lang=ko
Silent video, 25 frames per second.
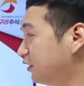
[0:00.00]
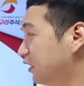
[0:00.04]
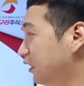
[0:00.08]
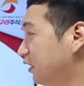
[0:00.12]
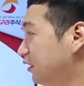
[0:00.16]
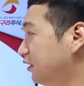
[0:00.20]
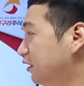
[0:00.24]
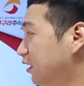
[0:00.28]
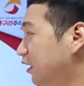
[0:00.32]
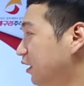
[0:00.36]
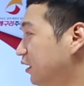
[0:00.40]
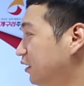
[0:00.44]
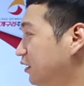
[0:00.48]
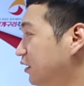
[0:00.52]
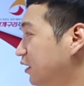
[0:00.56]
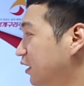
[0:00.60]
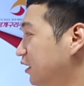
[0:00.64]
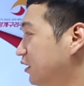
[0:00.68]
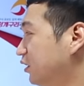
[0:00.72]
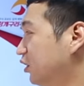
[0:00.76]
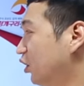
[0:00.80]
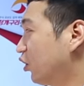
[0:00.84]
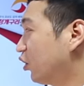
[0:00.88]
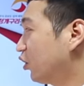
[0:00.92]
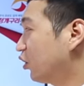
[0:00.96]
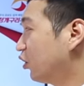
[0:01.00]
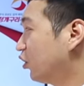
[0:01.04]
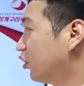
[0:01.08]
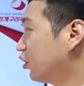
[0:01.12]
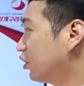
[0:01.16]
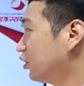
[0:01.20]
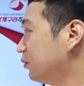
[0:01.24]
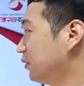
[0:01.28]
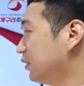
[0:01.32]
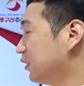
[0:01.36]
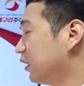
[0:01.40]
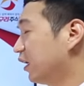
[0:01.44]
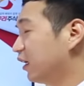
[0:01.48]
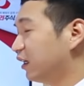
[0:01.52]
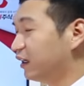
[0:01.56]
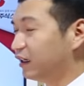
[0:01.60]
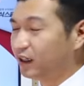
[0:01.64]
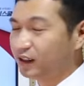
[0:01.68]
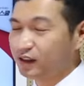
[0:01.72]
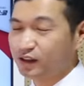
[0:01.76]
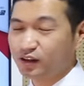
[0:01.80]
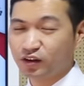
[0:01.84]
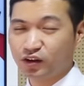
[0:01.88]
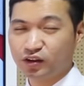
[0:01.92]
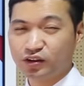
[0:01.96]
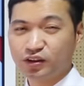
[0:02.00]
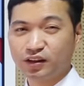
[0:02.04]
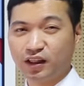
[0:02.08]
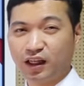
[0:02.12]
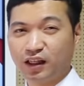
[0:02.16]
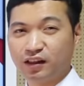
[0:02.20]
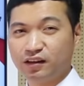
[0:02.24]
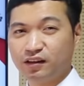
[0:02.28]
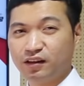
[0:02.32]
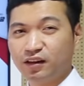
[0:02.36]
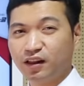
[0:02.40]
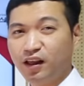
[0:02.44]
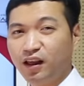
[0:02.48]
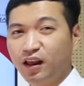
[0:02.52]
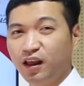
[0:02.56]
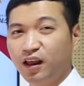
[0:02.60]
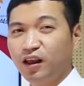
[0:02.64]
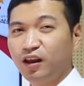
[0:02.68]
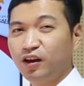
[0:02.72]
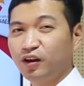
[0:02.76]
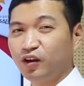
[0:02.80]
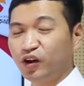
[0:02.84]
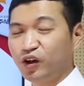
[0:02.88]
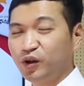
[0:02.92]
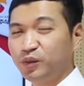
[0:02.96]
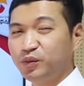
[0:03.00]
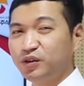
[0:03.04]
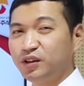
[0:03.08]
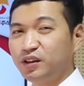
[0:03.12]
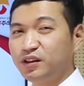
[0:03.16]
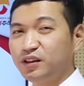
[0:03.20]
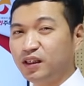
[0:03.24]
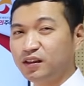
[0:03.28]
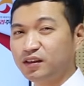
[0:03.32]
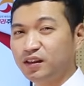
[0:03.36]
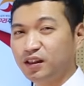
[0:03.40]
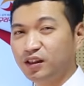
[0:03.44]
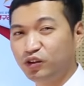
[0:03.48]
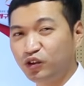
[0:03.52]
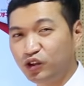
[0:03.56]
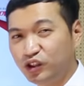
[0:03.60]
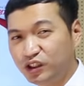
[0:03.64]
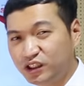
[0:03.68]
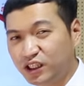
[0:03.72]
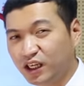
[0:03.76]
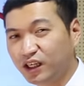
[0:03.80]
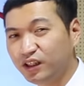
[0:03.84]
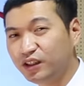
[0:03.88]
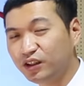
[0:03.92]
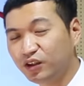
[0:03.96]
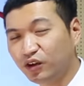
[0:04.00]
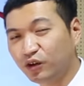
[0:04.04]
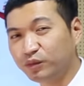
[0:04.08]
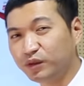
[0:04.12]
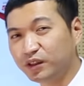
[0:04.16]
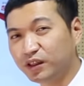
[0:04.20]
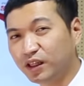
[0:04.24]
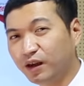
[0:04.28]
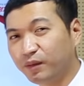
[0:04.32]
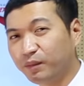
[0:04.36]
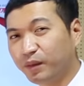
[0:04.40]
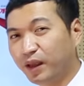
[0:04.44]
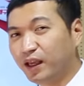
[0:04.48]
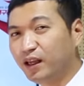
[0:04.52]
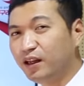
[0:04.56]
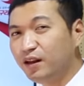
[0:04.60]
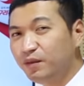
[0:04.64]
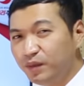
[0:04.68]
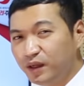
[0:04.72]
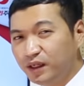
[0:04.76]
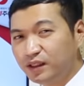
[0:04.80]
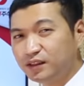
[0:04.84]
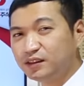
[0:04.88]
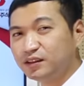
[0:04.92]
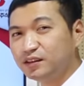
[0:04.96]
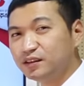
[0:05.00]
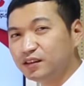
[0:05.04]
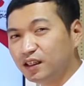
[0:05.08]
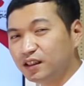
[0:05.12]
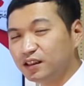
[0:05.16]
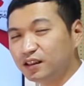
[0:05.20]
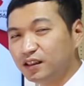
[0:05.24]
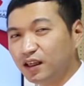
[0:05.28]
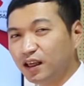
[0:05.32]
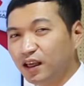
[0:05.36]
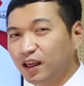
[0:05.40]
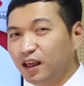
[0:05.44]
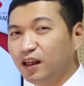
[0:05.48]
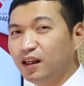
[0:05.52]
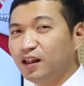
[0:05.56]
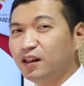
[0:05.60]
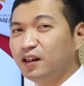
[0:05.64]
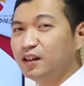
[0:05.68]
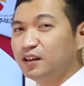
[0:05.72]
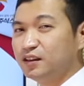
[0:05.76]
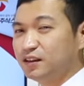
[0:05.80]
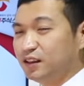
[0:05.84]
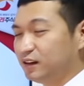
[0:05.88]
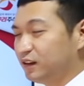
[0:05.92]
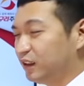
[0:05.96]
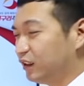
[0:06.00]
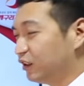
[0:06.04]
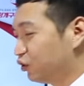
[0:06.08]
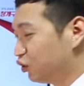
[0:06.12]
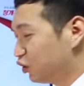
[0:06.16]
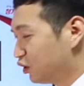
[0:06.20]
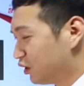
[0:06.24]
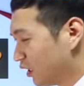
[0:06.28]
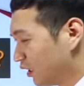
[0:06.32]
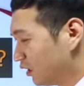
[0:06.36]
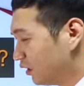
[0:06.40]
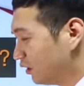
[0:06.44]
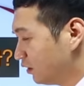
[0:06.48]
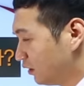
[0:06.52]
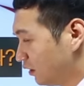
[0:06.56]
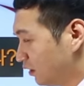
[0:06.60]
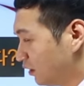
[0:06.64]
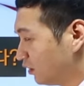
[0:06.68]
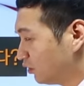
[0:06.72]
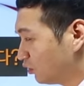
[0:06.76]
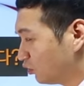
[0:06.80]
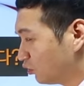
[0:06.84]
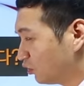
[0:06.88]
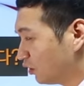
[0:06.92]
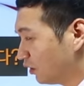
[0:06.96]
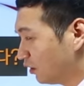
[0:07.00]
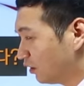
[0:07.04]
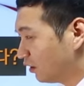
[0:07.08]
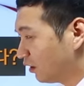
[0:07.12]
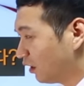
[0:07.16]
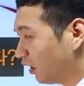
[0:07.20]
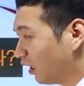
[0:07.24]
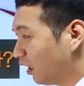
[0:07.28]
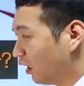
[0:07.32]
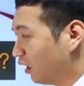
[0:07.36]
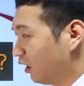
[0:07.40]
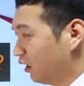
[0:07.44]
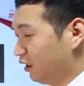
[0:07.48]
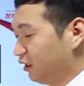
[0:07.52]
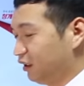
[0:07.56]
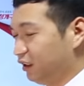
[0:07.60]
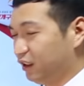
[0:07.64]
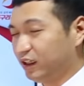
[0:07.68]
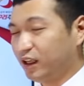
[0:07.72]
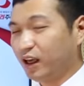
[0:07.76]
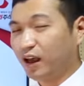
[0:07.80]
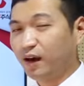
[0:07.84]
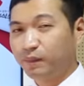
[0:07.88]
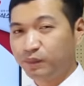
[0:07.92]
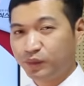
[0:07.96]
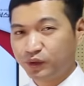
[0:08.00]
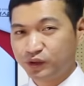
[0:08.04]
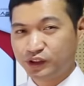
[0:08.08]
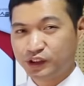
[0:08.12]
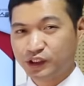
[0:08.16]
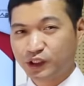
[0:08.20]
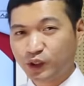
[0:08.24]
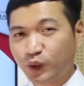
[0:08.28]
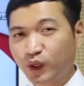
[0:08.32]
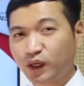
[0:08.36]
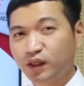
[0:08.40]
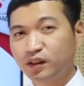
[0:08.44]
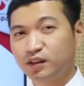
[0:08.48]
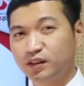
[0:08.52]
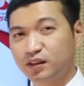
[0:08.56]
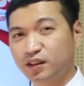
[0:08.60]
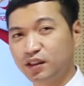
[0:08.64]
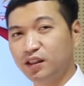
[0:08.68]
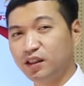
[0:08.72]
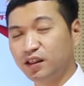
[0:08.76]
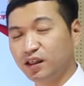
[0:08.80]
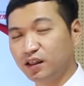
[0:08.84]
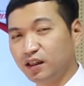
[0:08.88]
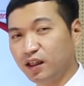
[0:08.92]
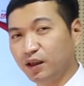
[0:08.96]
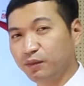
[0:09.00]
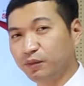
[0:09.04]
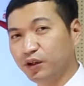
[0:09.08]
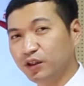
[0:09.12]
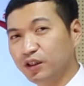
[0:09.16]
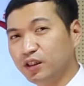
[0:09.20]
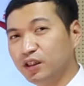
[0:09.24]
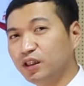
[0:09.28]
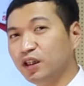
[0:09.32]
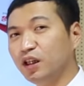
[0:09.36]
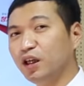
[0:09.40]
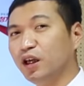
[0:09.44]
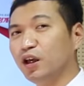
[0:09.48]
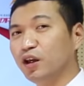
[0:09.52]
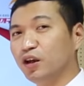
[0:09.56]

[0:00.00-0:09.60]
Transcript: 재테크의 첫 걸음이다라는 것은 아는데 여러분들이 상당히 귀찮을 겁니다. 매일매일 쓴다는 게 상당히 귀찮은 일일 수도 있는데 이게 한번 습관을 들이게 되면은